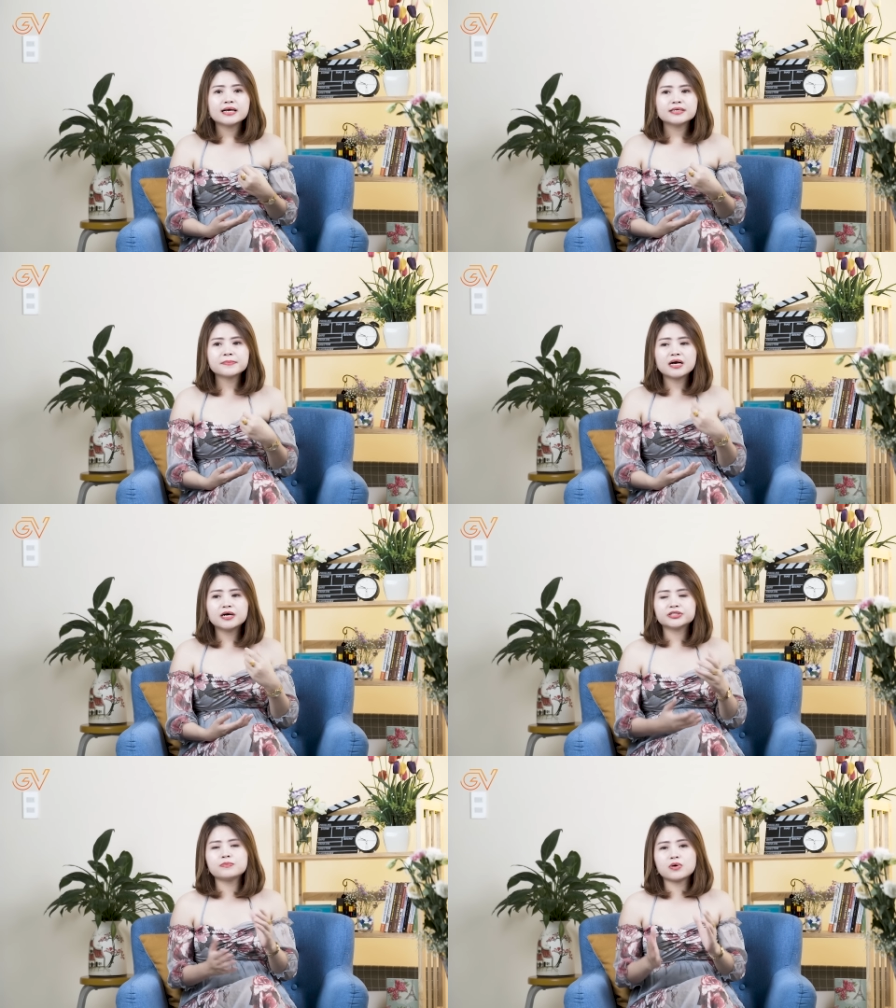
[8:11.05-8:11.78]
nhưng mà
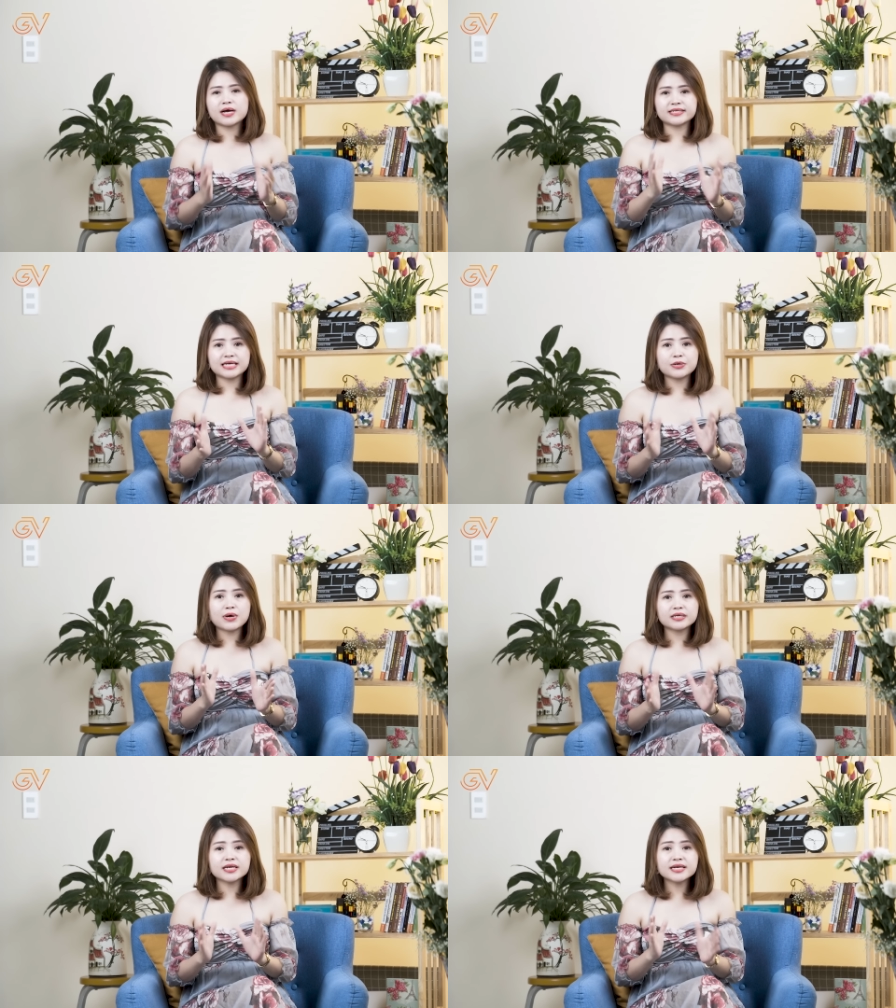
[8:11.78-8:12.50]
ở trong một cái giai
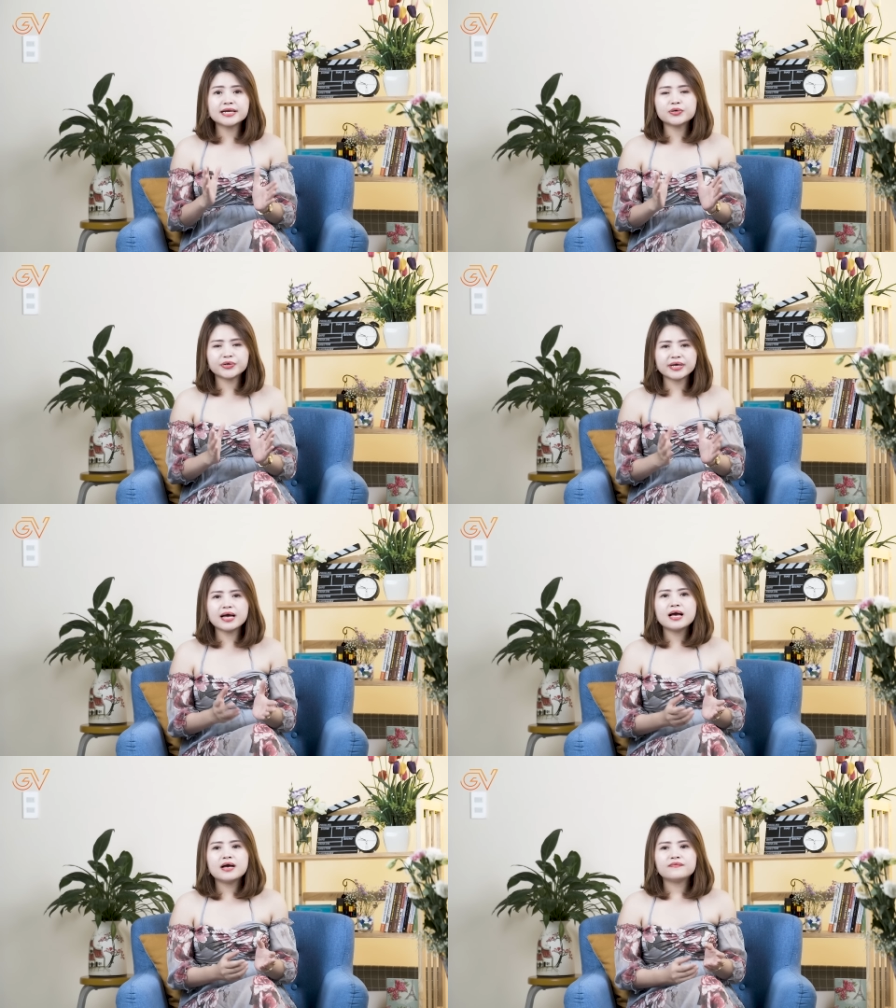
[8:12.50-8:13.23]
đoạn nhất định thôi
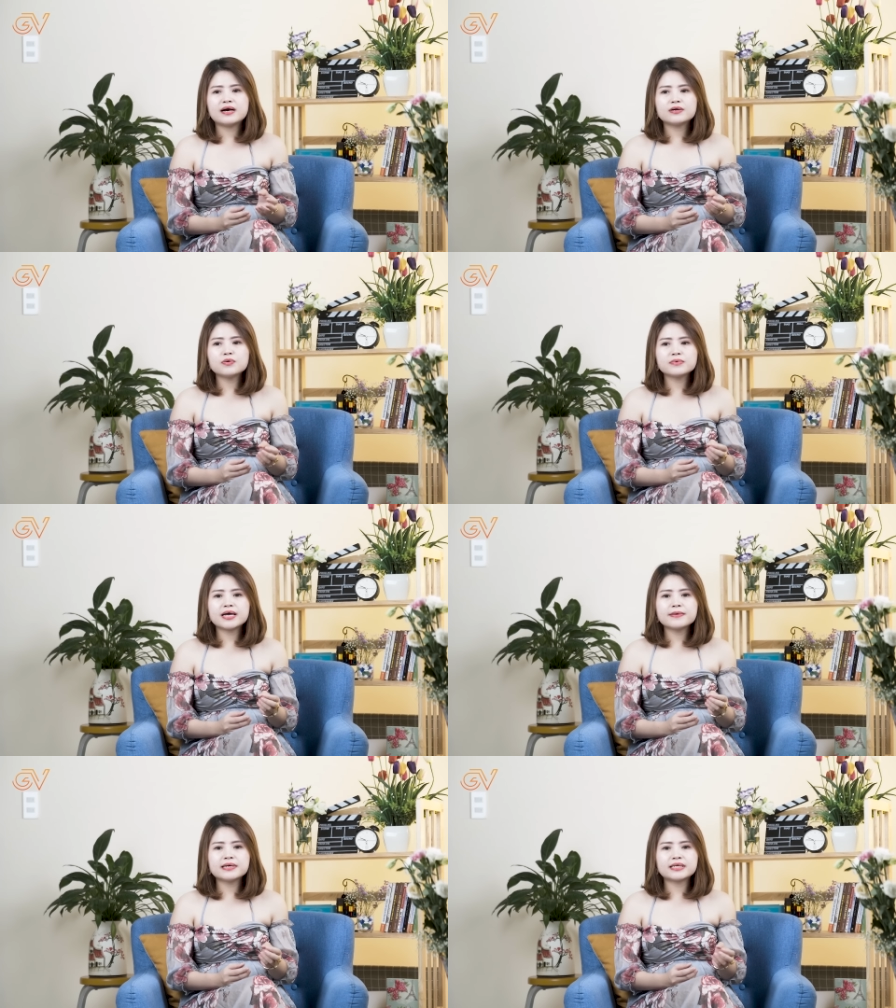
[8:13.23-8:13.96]
nhá và lúc
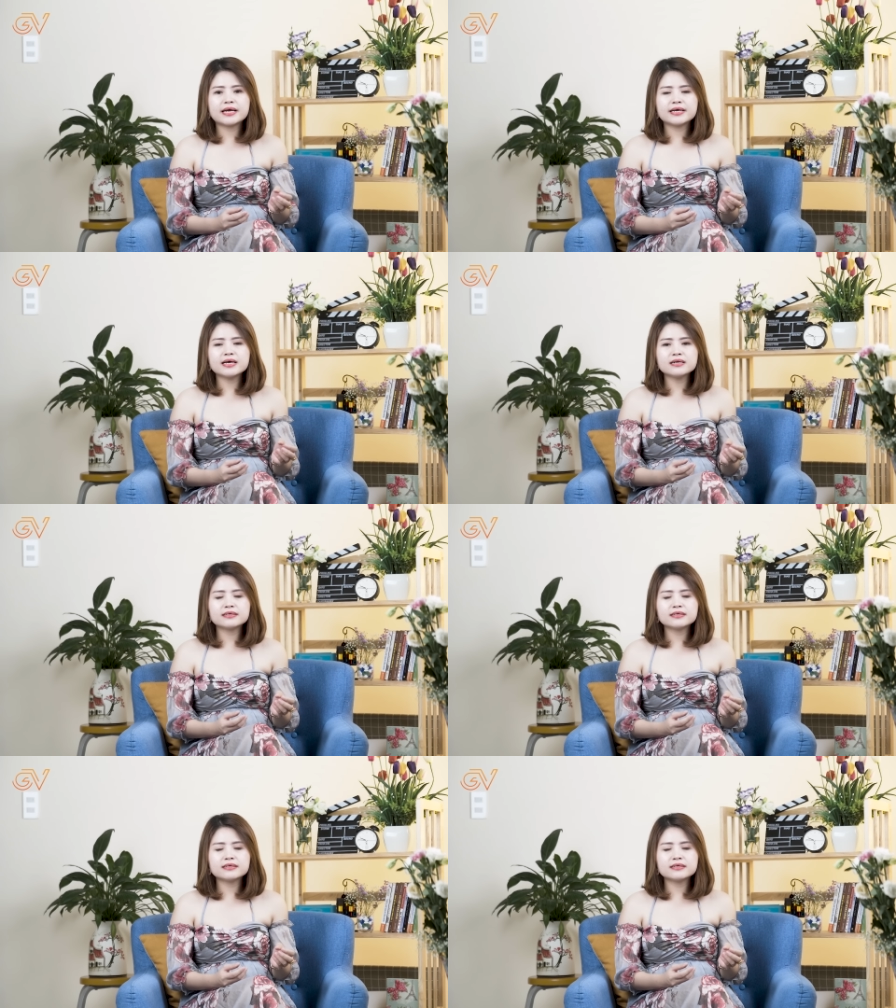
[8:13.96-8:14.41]
đấy mà thấy